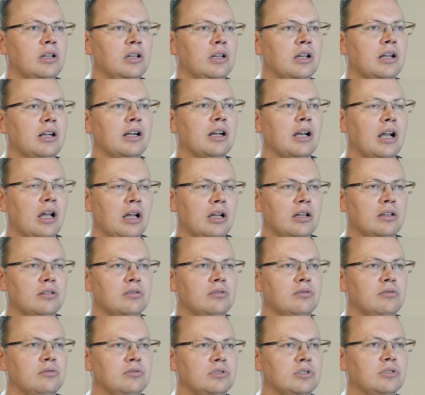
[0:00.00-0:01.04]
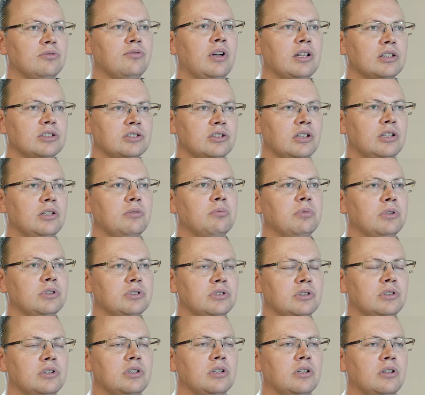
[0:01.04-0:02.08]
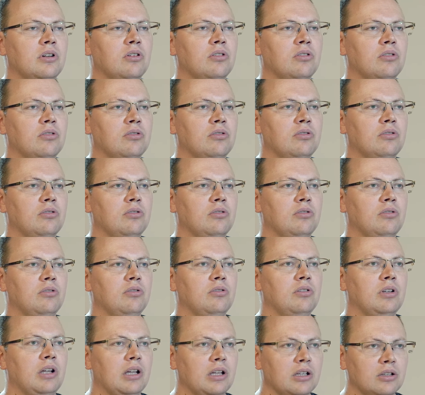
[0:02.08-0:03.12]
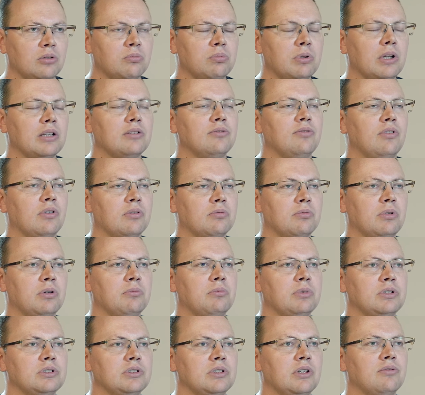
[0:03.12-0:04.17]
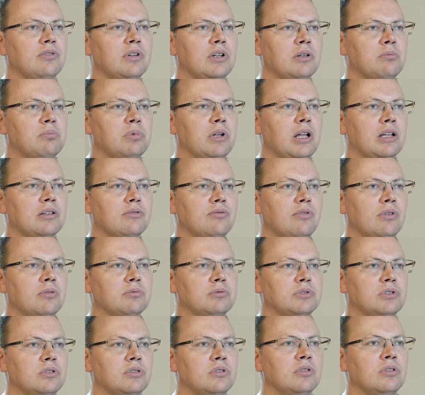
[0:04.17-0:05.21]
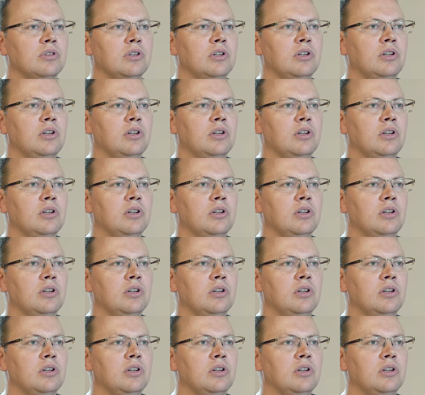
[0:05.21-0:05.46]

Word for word: Y, gra, co ważne, nie będzie tylko na jedną platformę, będzie na wiele platform, co